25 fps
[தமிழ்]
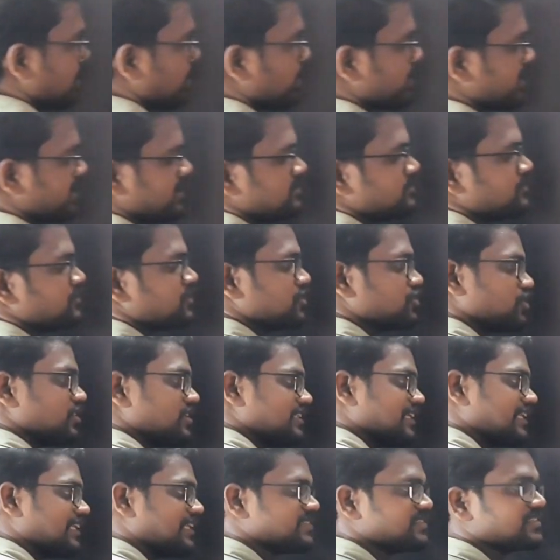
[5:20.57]
ஓகே ஸோ
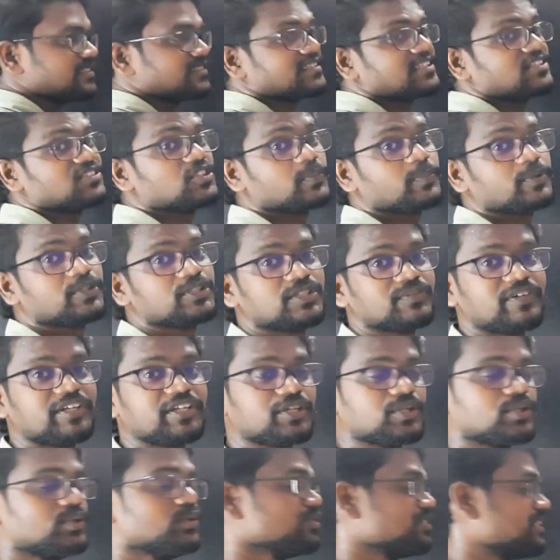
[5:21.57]
இந்த ரெசிஸ்டன்ஸை பொறுத்த வரைக்கும்